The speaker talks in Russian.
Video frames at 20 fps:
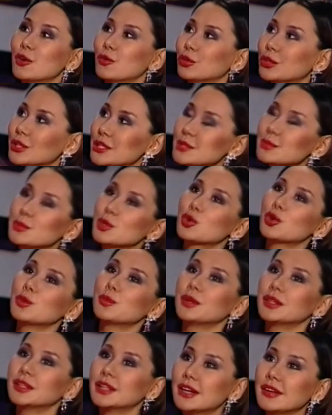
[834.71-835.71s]
вот если мне роль
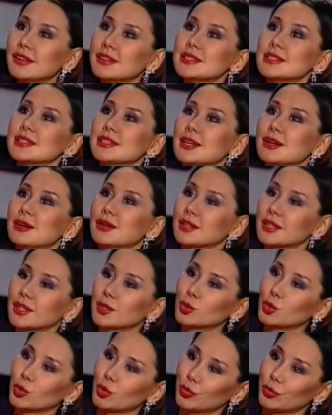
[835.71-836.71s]
понравится, я
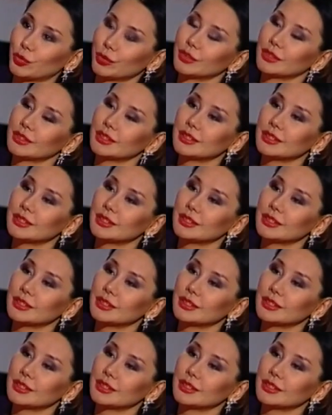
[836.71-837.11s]
готов.